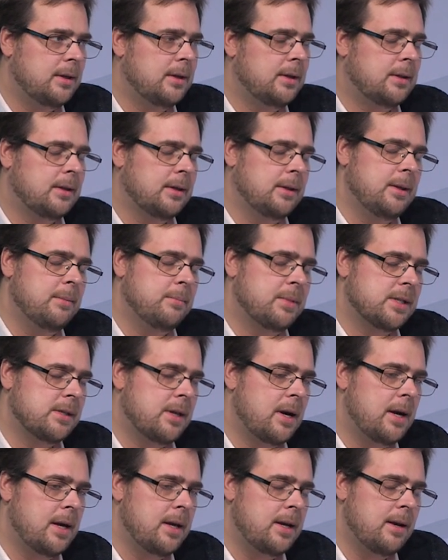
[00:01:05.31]
Это и
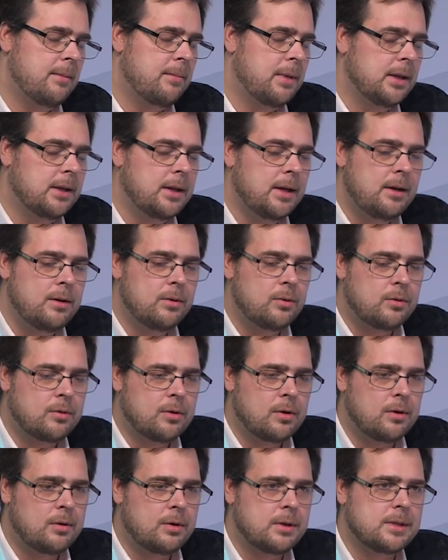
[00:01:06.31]
построение модели
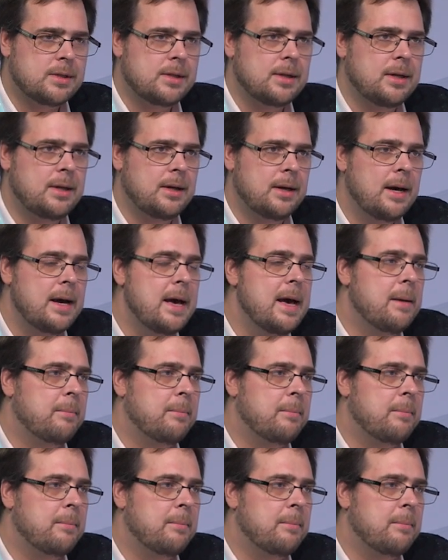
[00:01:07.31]
угроз, и